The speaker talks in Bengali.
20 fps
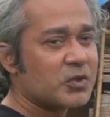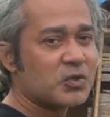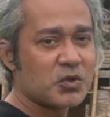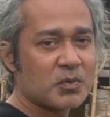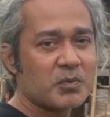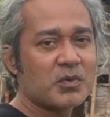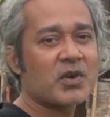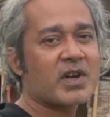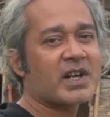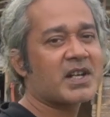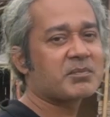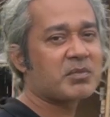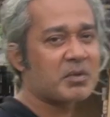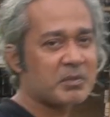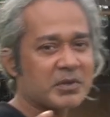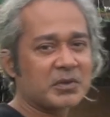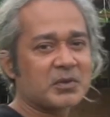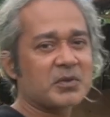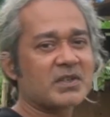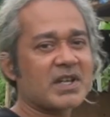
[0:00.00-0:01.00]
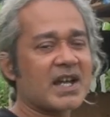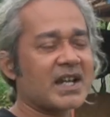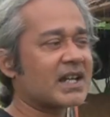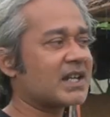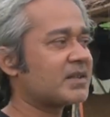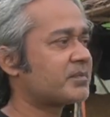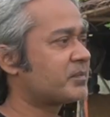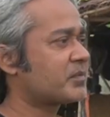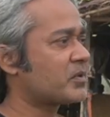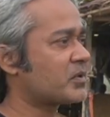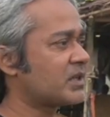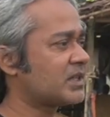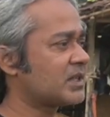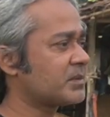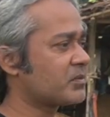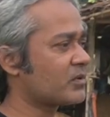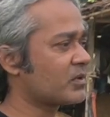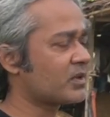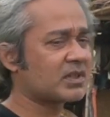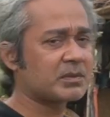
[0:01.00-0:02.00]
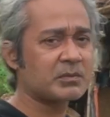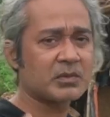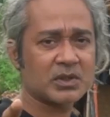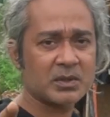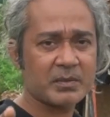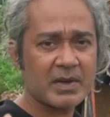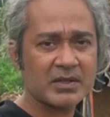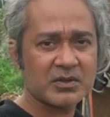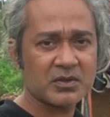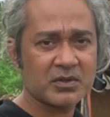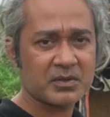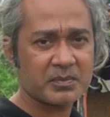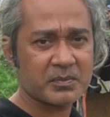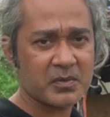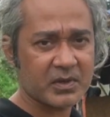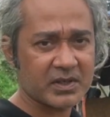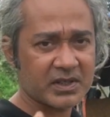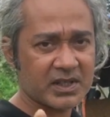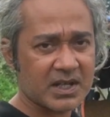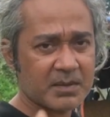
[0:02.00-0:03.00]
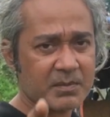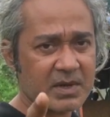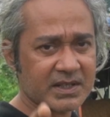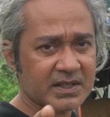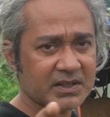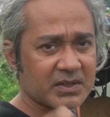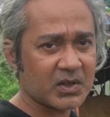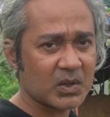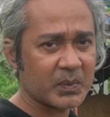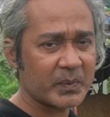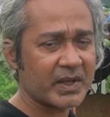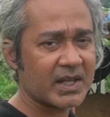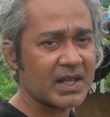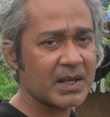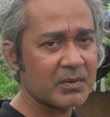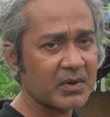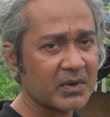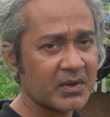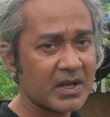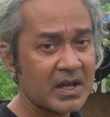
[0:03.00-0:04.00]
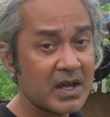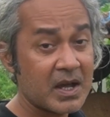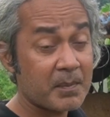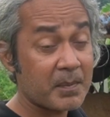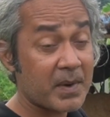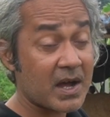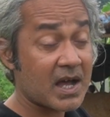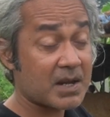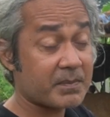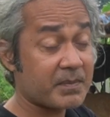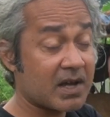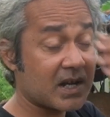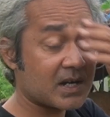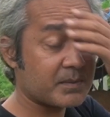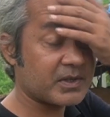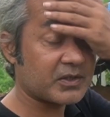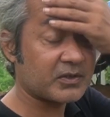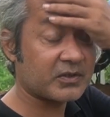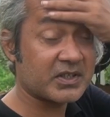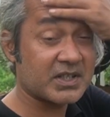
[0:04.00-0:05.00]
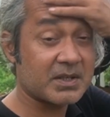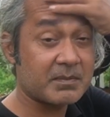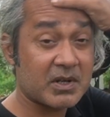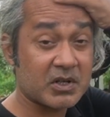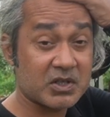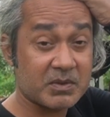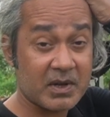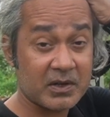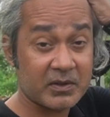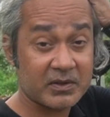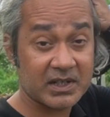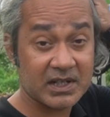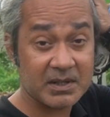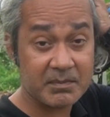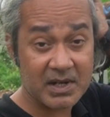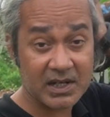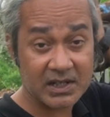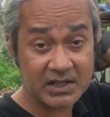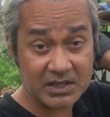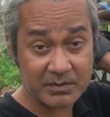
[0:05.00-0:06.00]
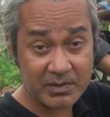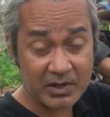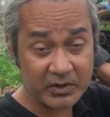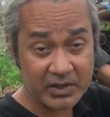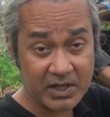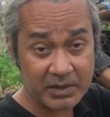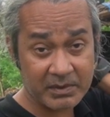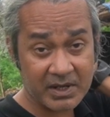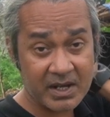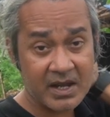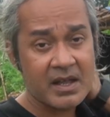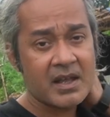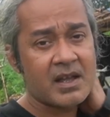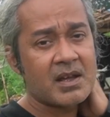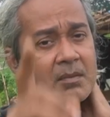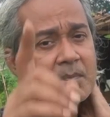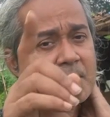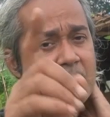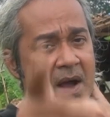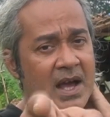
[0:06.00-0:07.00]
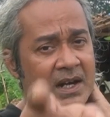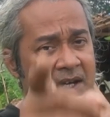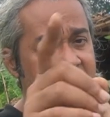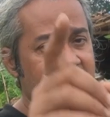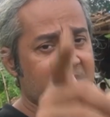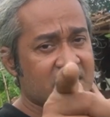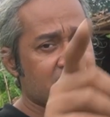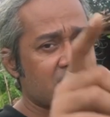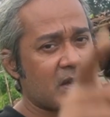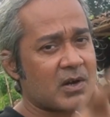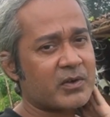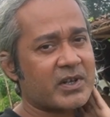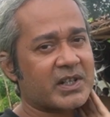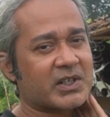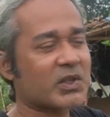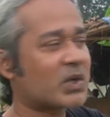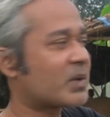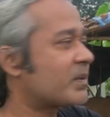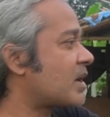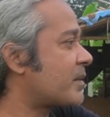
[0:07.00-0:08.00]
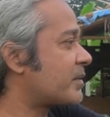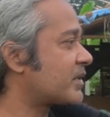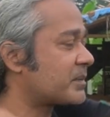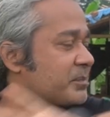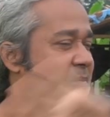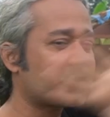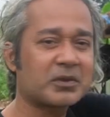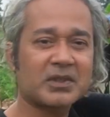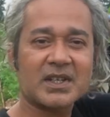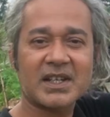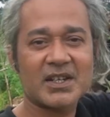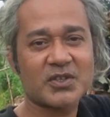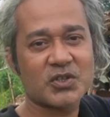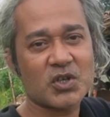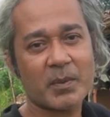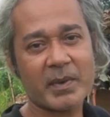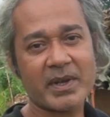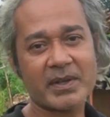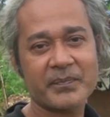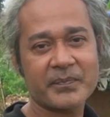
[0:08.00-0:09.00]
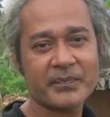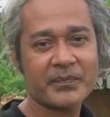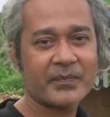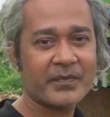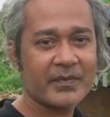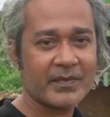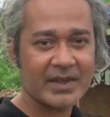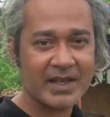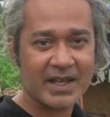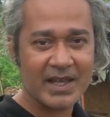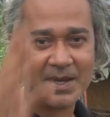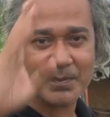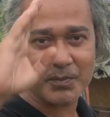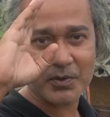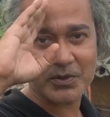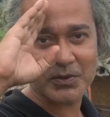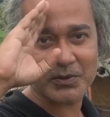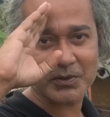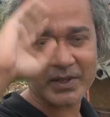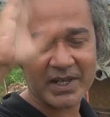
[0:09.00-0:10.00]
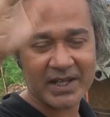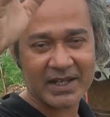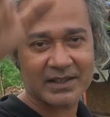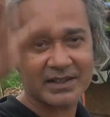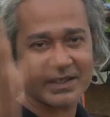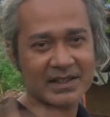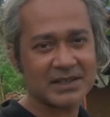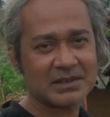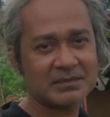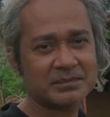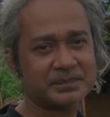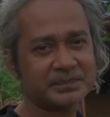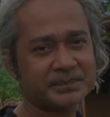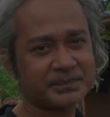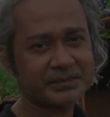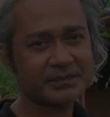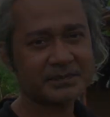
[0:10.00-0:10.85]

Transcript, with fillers: জুমঘর একটি পবিত্র জায়গা প্রকৃতি প্রকৃতির মতো বাঁচুক প্রকৃতিকে বাঁচাতে হবে এবং পাহাড় পাহাড়ে পাতা দেশে মানুষ ভালো থাকলে বাংলাদেশ ভালো থাকবে বাংলাদেশকে ভালো রাখতে হবে আমাদের প্রত্যেকের সবাই এ পর্যন্ত এখান থেকে